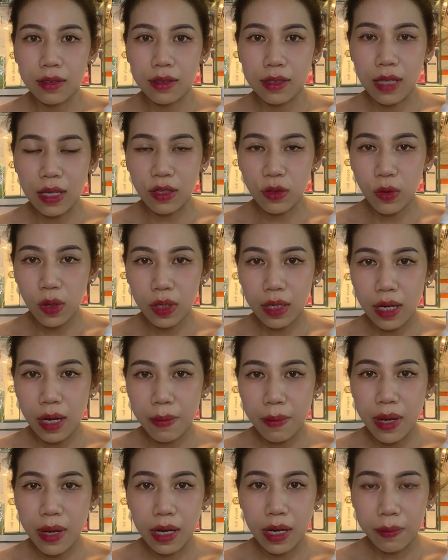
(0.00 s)
sản xuất ra
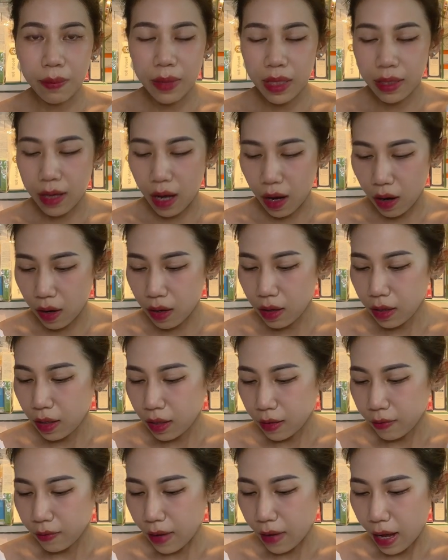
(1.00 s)
melamin đó
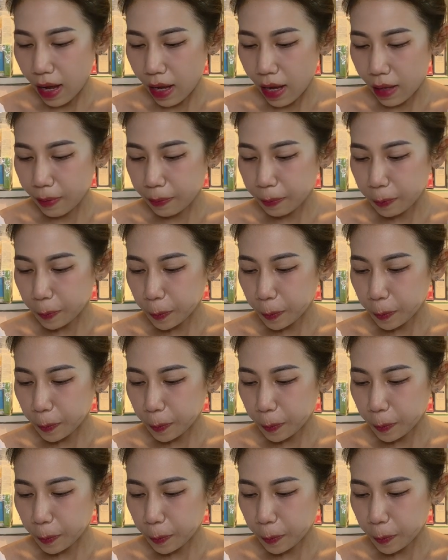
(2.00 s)
và